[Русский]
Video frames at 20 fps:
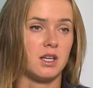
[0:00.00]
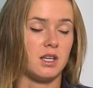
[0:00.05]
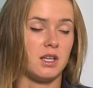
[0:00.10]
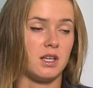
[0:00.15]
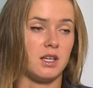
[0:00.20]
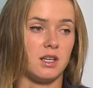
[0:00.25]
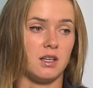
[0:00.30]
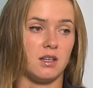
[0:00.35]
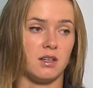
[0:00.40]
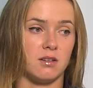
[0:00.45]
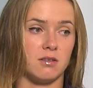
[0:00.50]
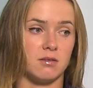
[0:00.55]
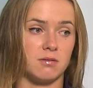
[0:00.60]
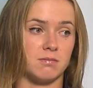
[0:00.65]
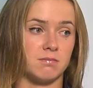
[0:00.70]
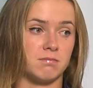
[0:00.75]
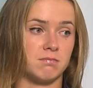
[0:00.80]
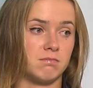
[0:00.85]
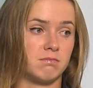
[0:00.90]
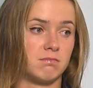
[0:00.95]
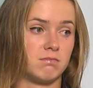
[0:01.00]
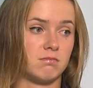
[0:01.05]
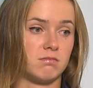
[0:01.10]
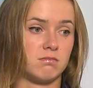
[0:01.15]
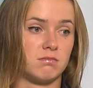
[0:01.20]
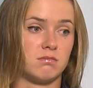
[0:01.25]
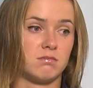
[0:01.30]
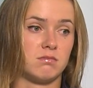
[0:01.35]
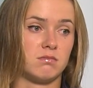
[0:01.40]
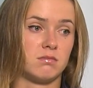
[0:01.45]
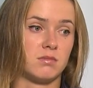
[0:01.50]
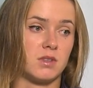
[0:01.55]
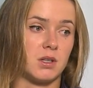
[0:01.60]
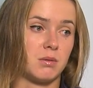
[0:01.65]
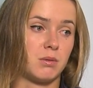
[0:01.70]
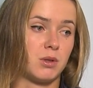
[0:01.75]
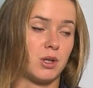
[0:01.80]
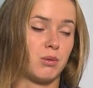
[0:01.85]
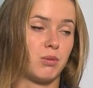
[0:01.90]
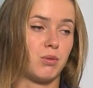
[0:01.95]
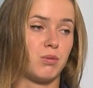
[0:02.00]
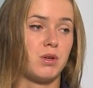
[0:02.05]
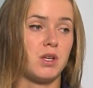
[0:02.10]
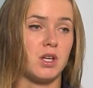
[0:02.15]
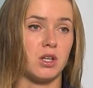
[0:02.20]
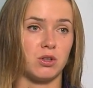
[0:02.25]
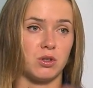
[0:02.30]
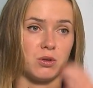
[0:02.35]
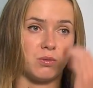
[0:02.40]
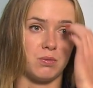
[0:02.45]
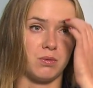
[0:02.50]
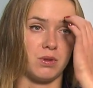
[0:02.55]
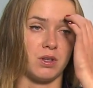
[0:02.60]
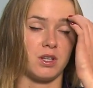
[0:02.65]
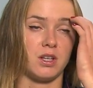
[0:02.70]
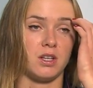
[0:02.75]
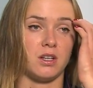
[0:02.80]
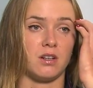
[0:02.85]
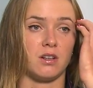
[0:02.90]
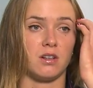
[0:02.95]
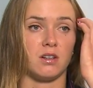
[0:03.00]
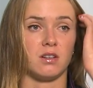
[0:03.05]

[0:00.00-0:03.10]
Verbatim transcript: И там как бы нет таких